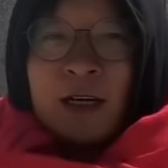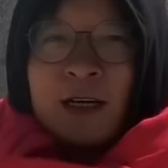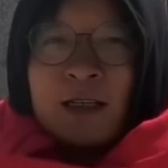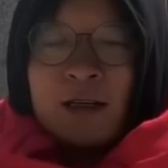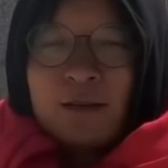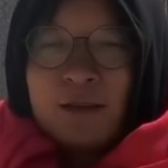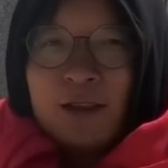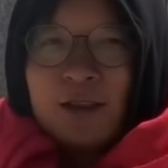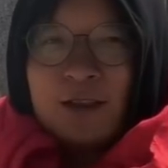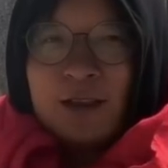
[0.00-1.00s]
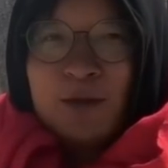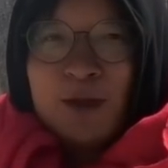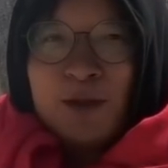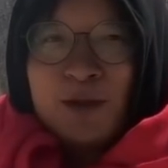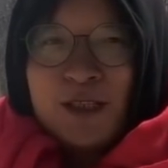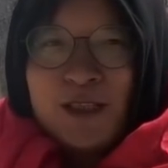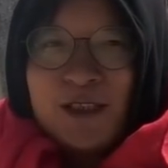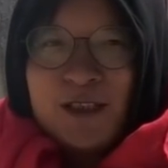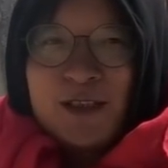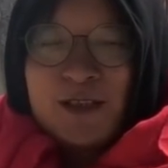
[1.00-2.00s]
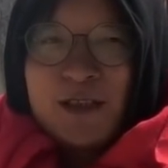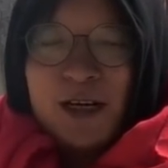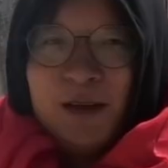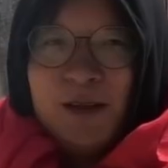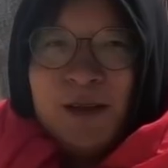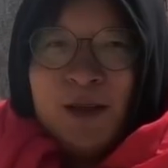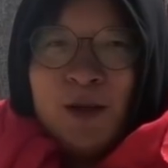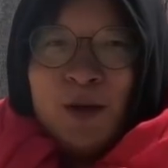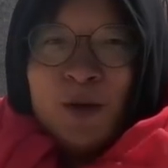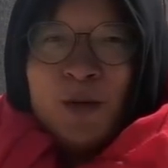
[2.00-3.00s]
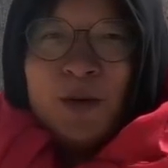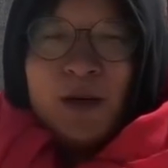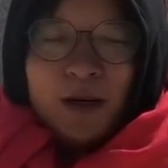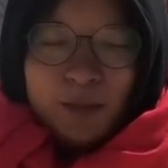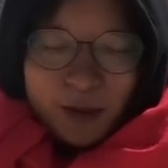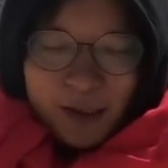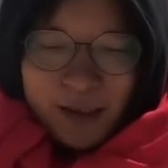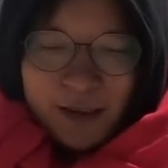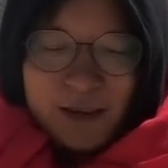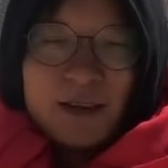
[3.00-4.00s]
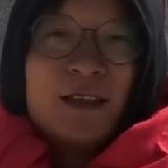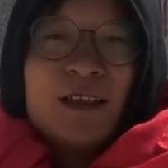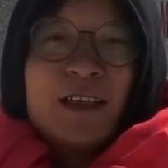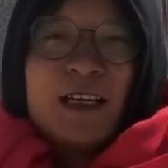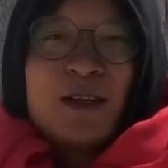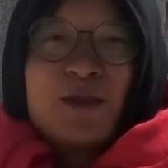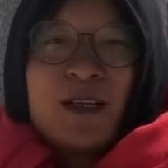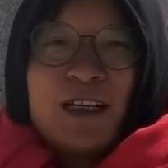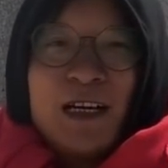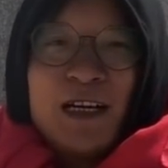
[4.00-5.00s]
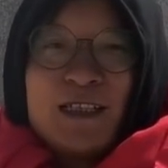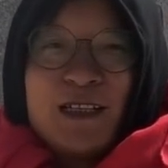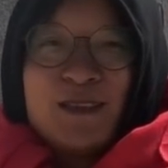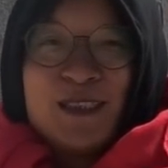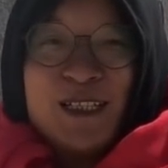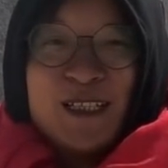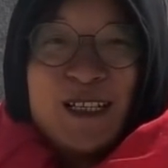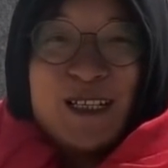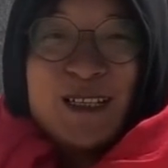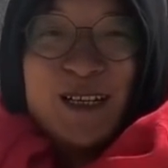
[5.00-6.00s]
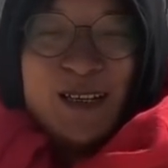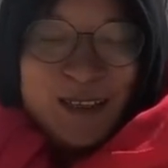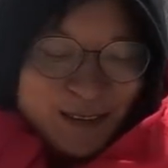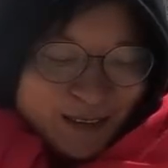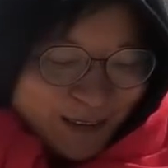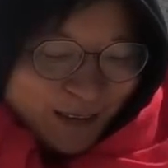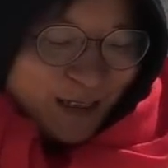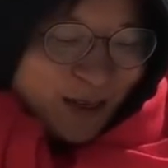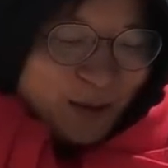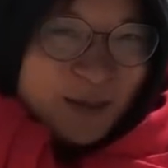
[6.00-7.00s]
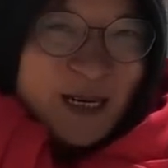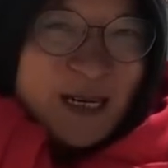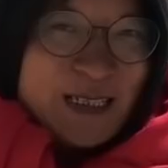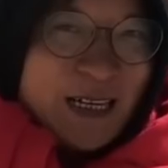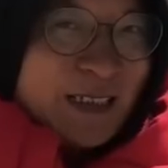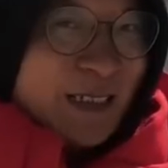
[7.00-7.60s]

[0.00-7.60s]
看拉招底层的温度，精英的视角啊，不对，应该说看拉招极限降战啊。那我们看一下，